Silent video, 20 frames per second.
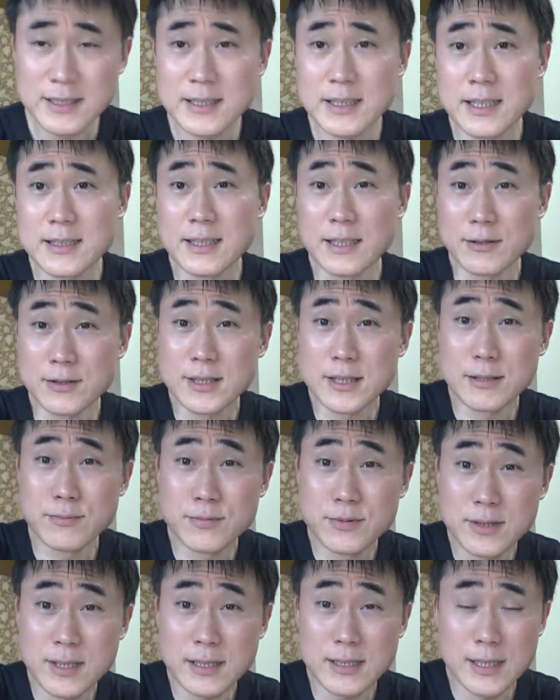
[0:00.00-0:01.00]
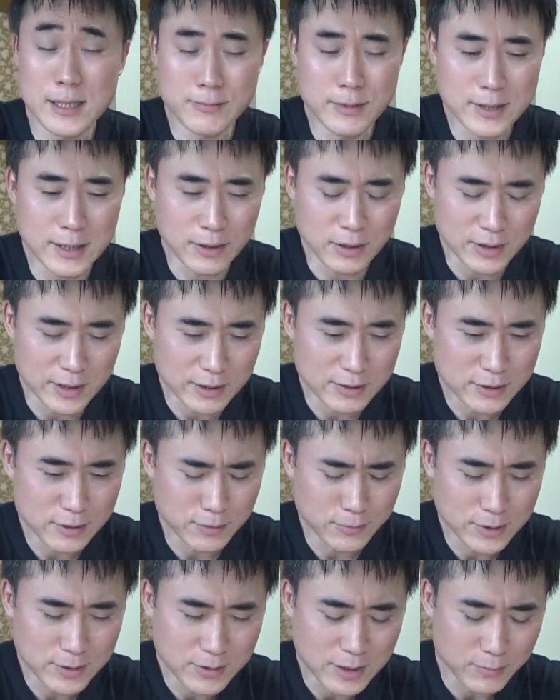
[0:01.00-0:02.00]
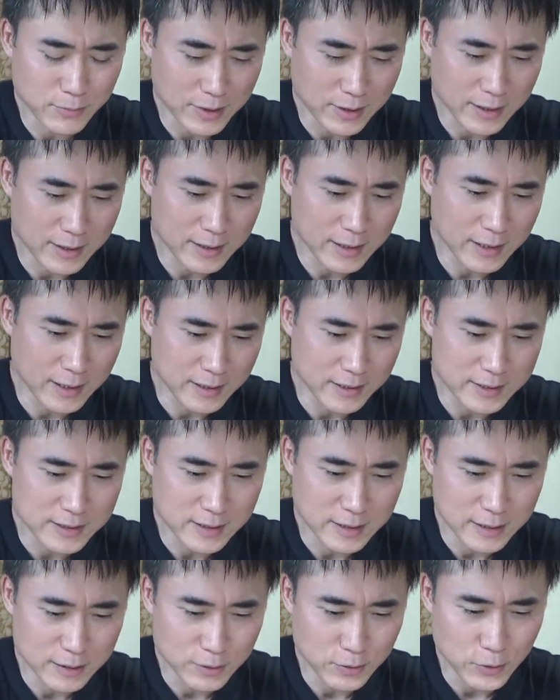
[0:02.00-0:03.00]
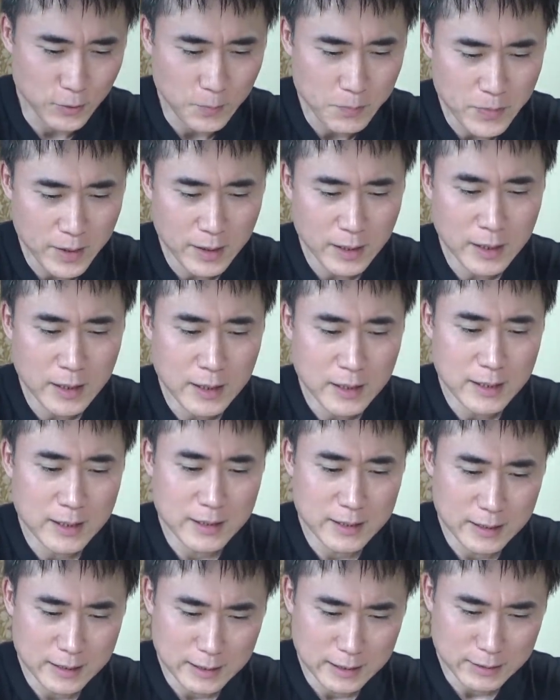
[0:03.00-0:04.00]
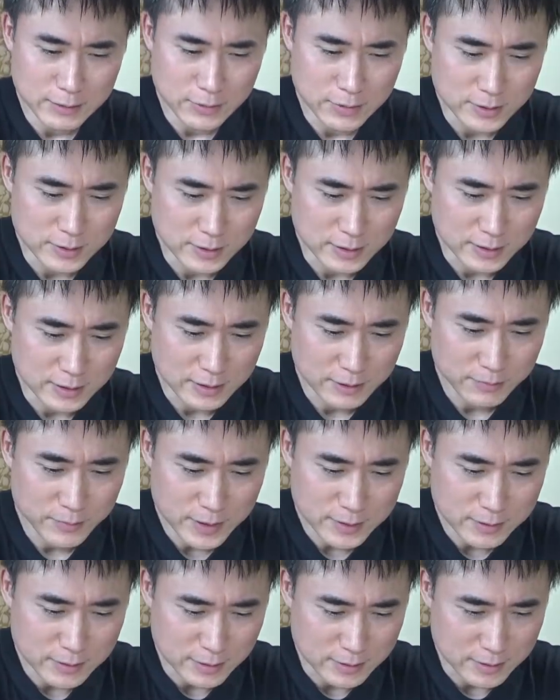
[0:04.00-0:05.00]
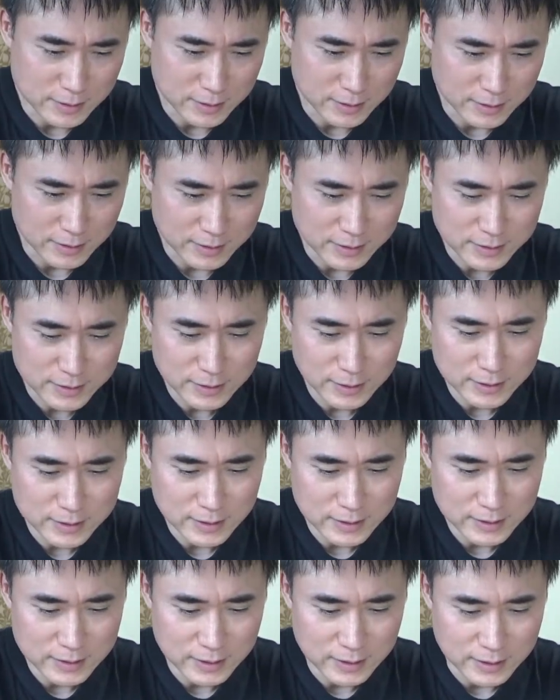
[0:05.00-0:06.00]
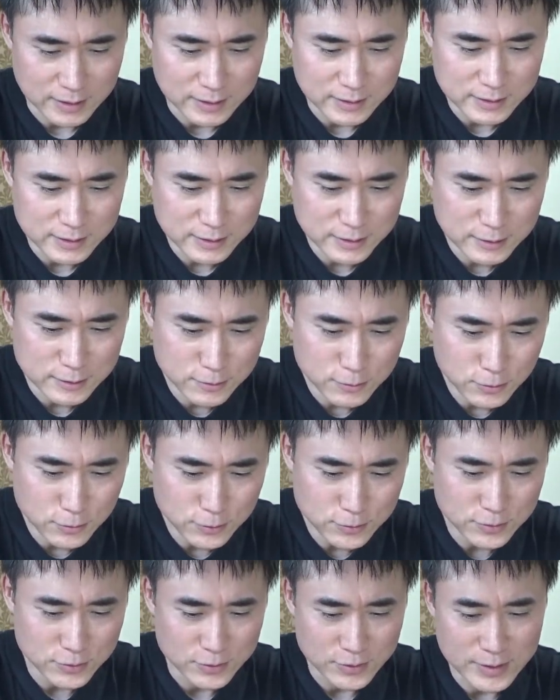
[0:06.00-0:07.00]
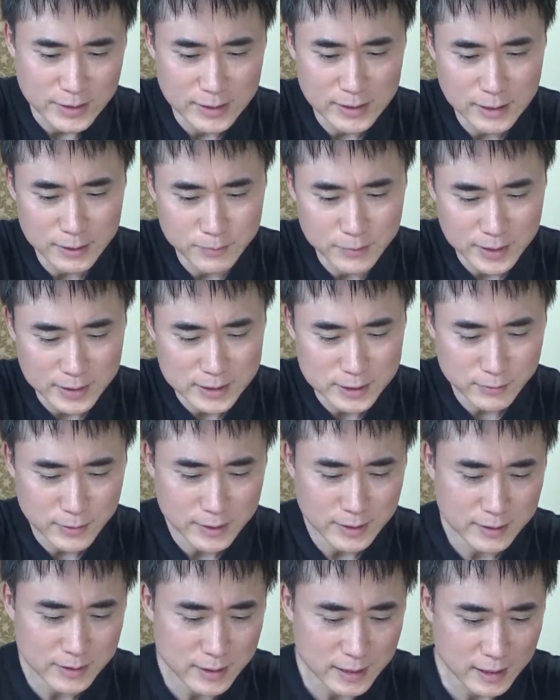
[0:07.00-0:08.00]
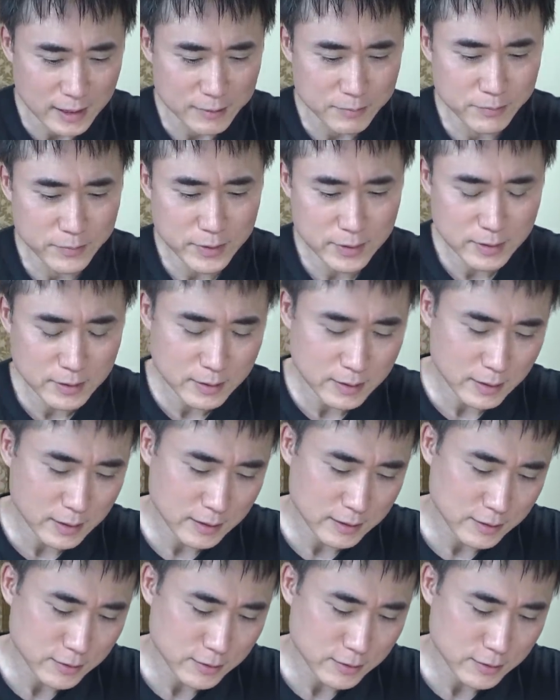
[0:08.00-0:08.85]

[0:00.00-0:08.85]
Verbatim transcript: なんだよ新聞かテレビかよっていう人もいるかもわからないんですけれど、えーとですね、まずですね菅さんってすごく根が真面目だってみんな